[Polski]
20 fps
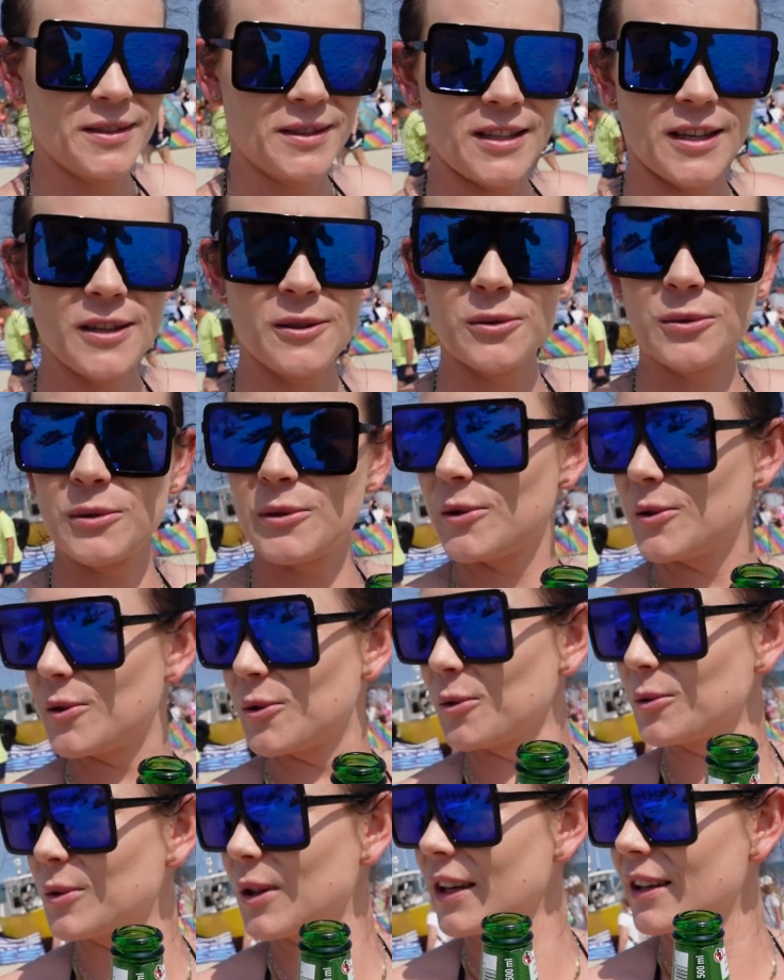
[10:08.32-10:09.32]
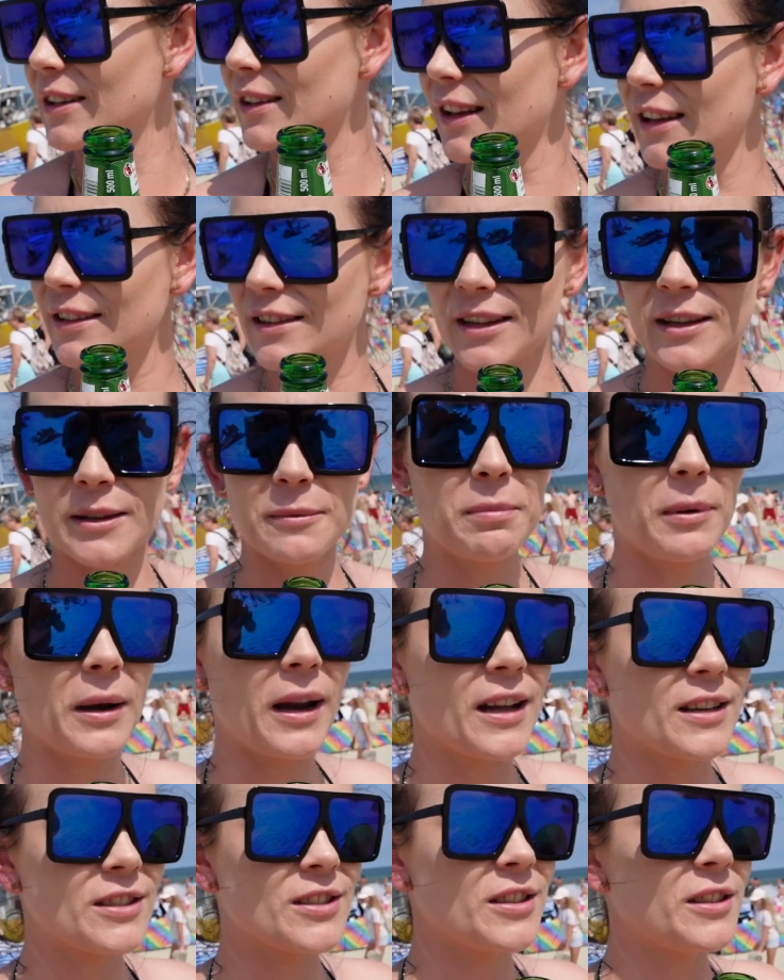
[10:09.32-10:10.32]
ceny tutaj na tej
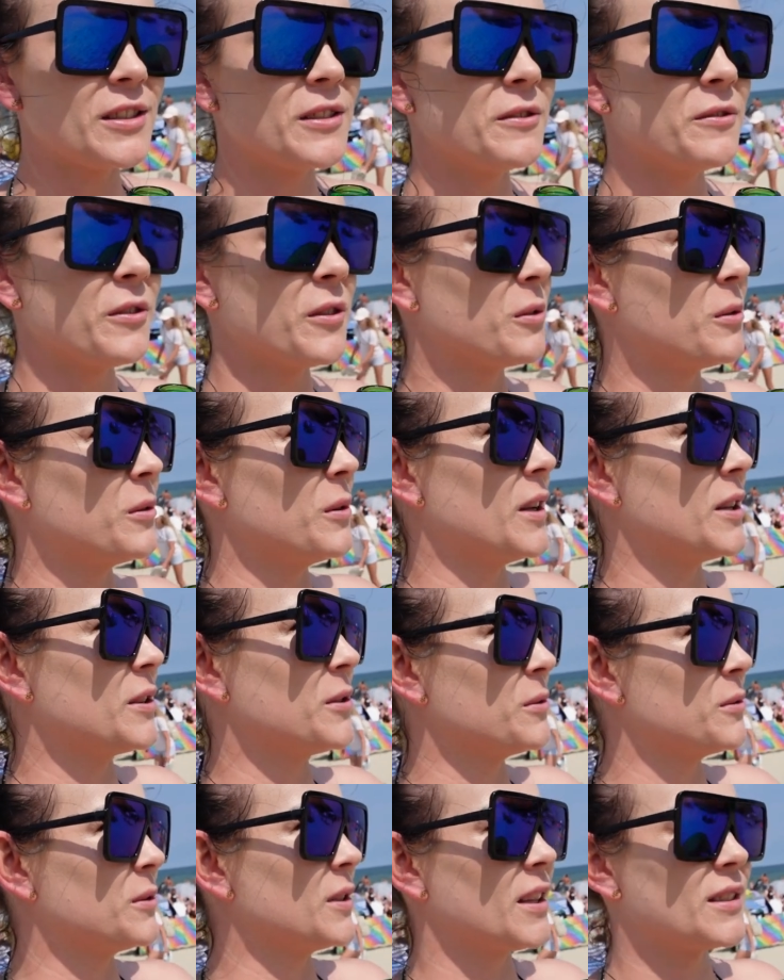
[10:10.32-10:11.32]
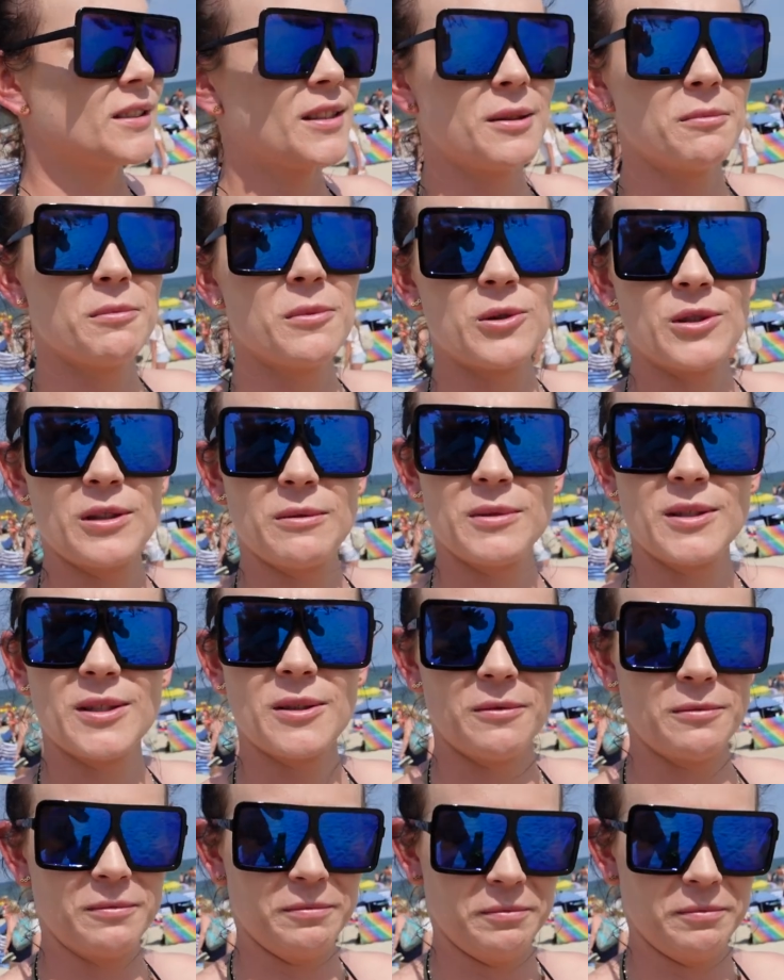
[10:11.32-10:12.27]
plaży i w ogóle tu nad tym morzem są